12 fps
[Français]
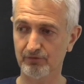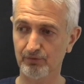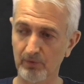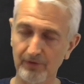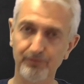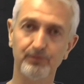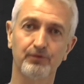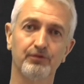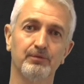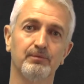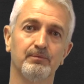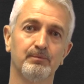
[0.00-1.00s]
trois
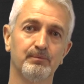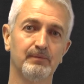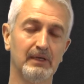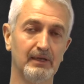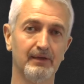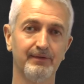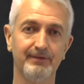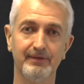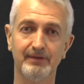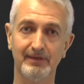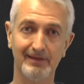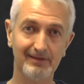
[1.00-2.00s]
fonctions.
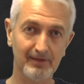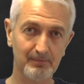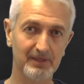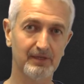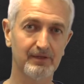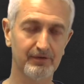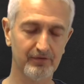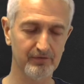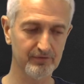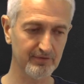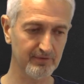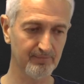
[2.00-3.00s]
C'est un intermédiaire
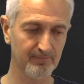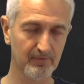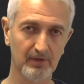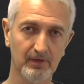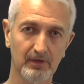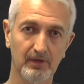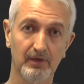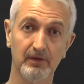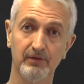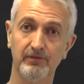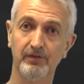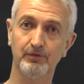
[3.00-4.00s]
d'échange,
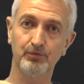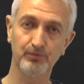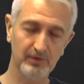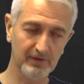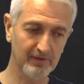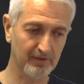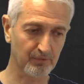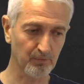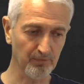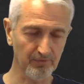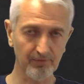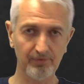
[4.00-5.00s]
c'est une unité de
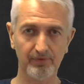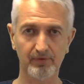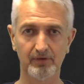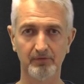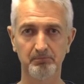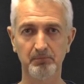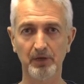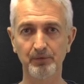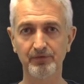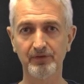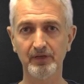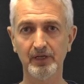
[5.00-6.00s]
compte, mais
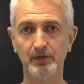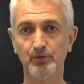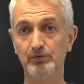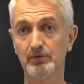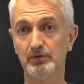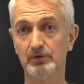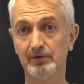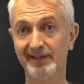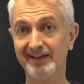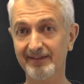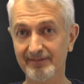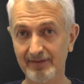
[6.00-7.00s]
aussi une
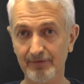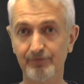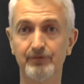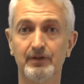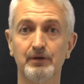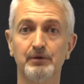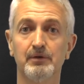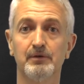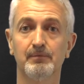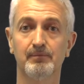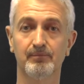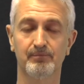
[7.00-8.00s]
réserve de
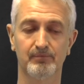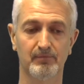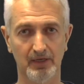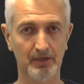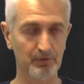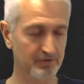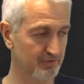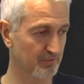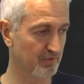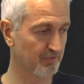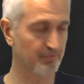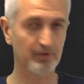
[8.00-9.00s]
valeur. Et à
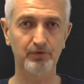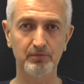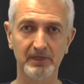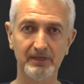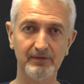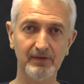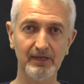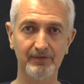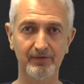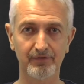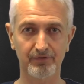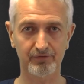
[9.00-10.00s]
l'origine de l'histoire de l'humanité,
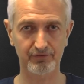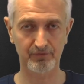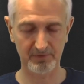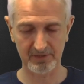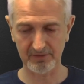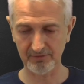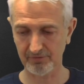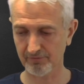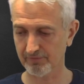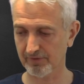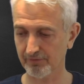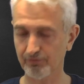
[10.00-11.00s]
les échanges de biens
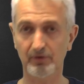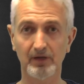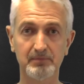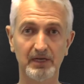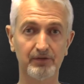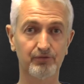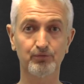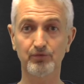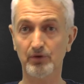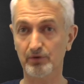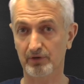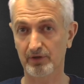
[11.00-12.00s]
se faisaient sur la base du
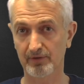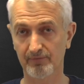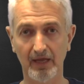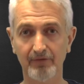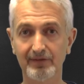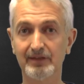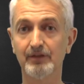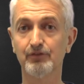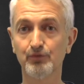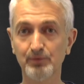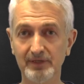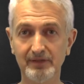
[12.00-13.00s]
troc, avec
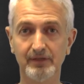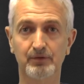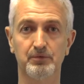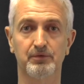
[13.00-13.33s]
des unités de